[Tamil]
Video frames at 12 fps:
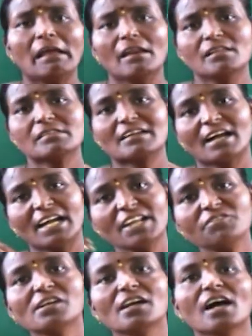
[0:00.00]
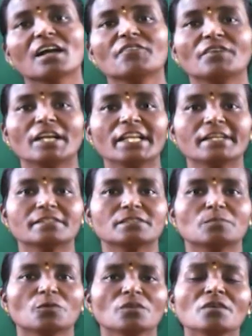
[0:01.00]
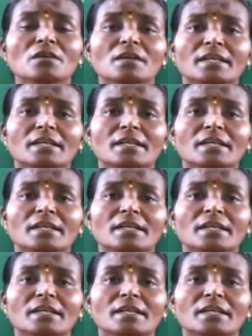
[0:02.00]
அல்லது கழிவுகளாக வெளியெடுத்தும் போதோ